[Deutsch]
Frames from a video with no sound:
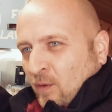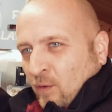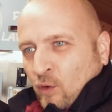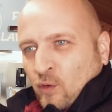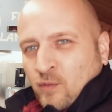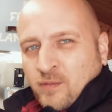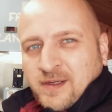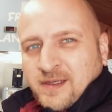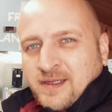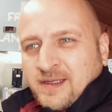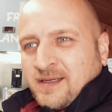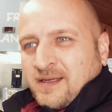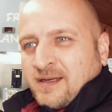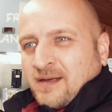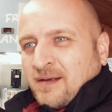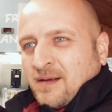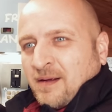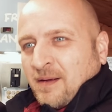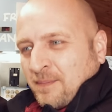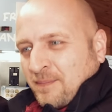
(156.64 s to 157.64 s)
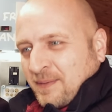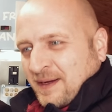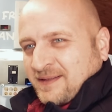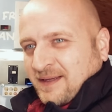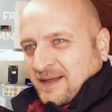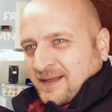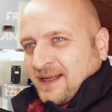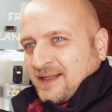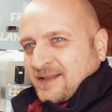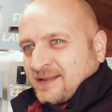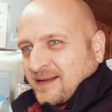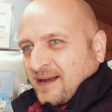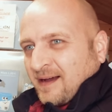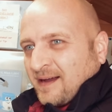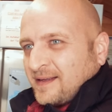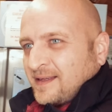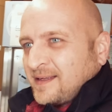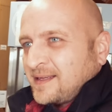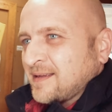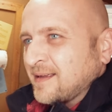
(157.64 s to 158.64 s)
Rohmilch. Besser geht es
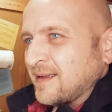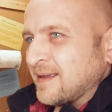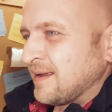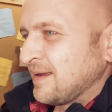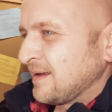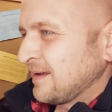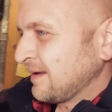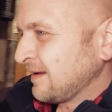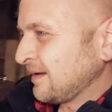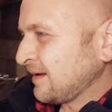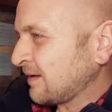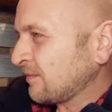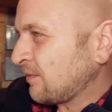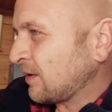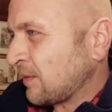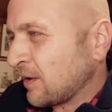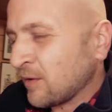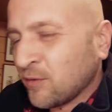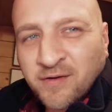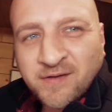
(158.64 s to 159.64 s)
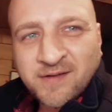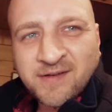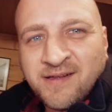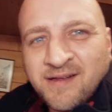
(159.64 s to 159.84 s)
gar nicht. Ich mach mal kurz